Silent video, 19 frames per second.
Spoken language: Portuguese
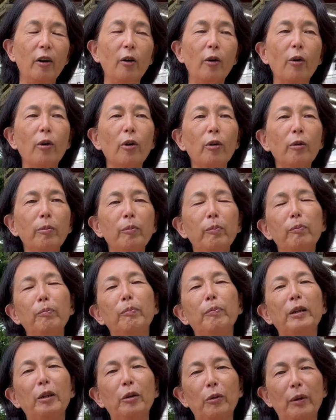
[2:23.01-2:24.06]
ou
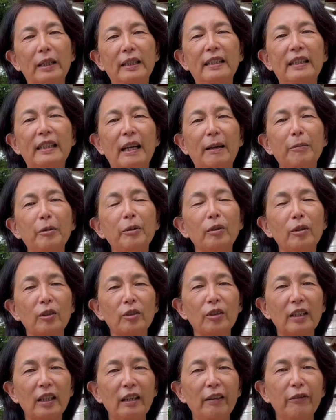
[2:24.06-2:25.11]
pelo WhatsApp no
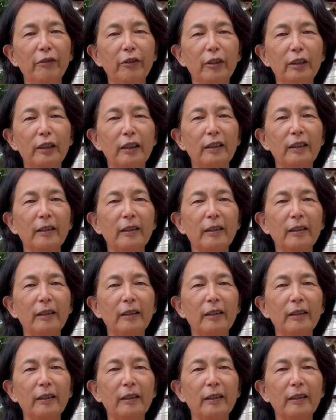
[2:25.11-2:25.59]
nosso telefone